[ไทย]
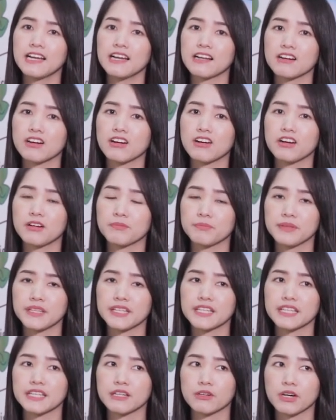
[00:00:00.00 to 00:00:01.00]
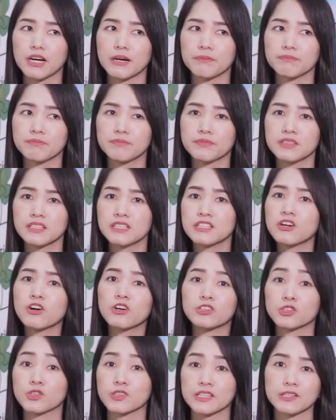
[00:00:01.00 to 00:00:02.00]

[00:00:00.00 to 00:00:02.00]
แล้วก็มีเกี่ยวกับเรื่องของ